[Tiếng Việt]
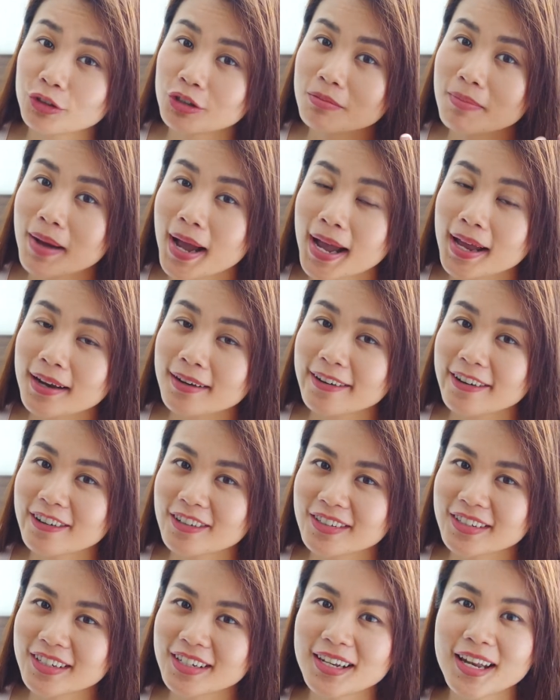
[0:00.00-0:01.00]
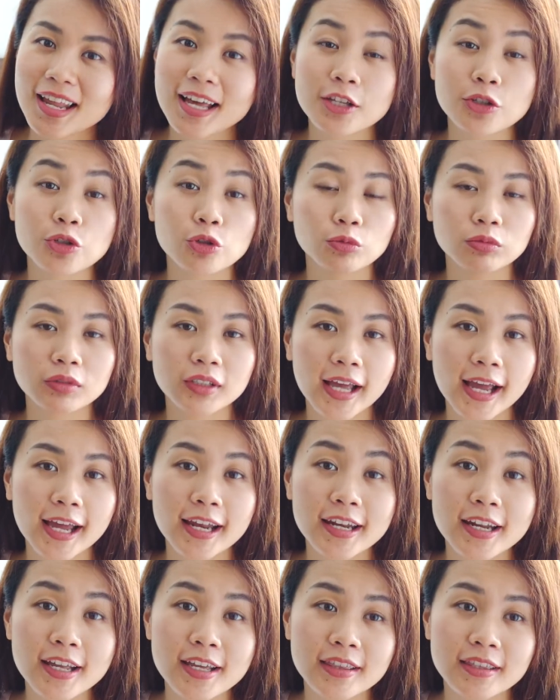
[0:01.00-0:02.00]
điều thứ ba đó chính là chúng
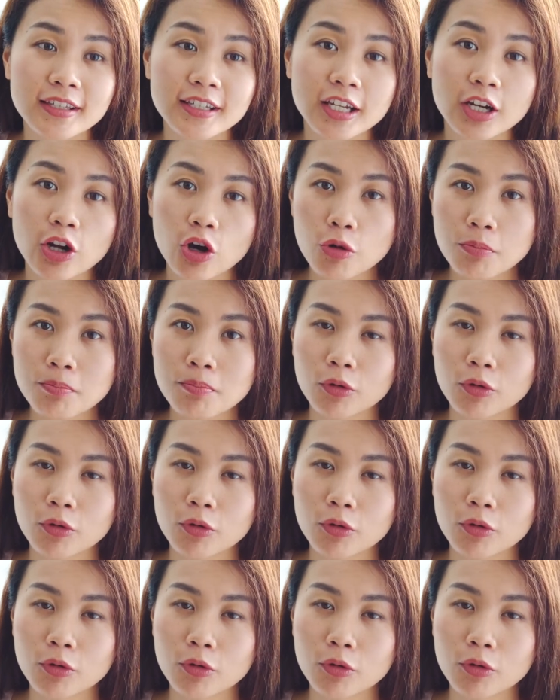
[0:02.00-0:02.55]
ta nên set